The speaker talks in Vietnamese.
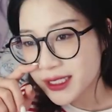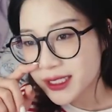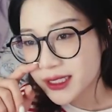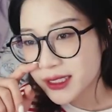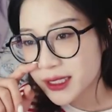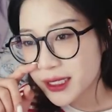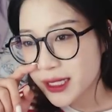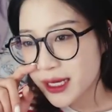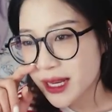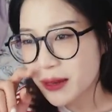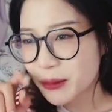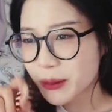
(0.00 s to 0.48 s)

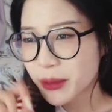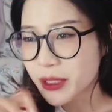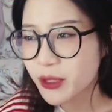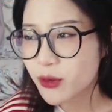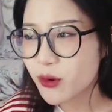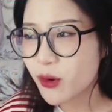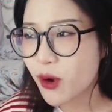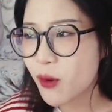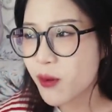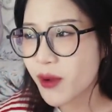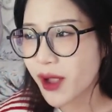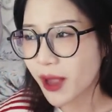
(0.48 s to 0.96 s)
nên là mình
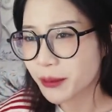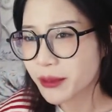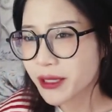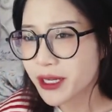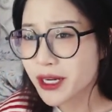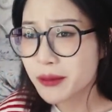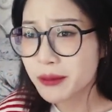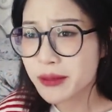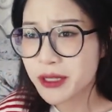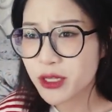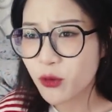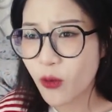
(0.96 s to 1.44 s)
cũng không cảm thấy
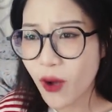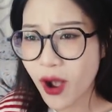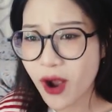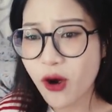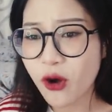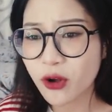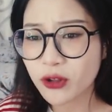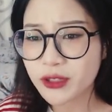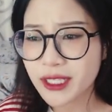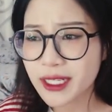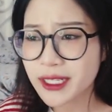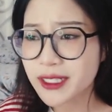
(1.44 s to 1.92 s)
là mình quá
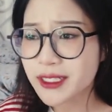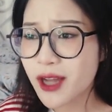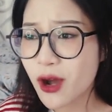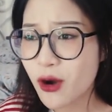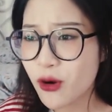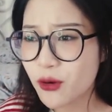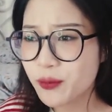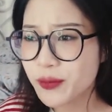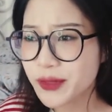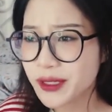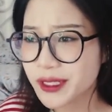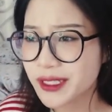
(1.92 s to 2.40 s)
khó tính
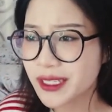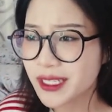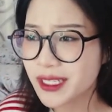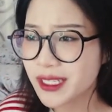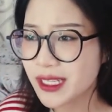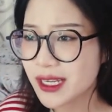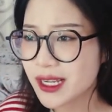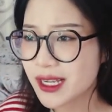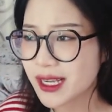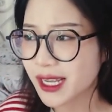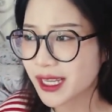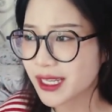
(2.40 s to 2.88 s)
đâu mình nghĩ
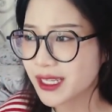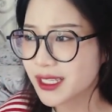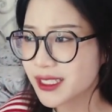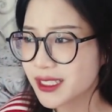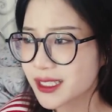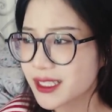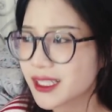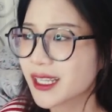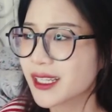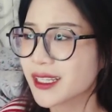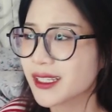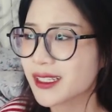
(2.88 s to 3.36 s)
là
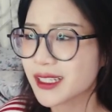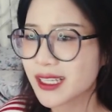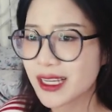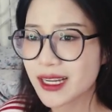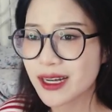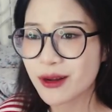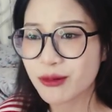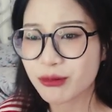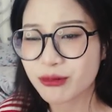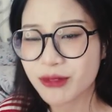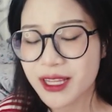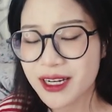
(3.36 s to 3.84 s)
cái cái
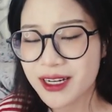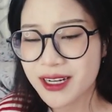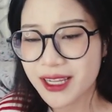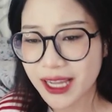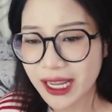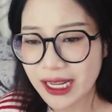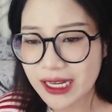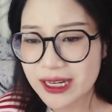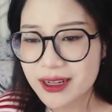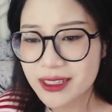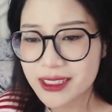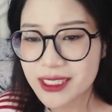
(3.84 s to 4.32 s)
cái lòng tin là
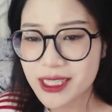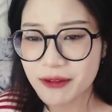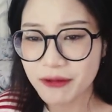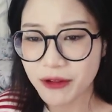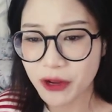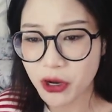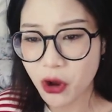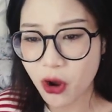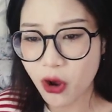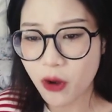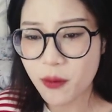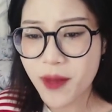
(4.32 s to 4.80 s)
cái đương nhiên
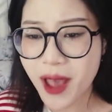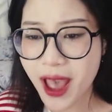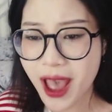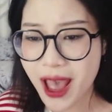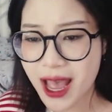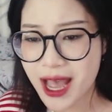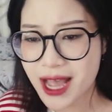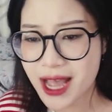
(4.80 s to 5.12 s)
phải có mà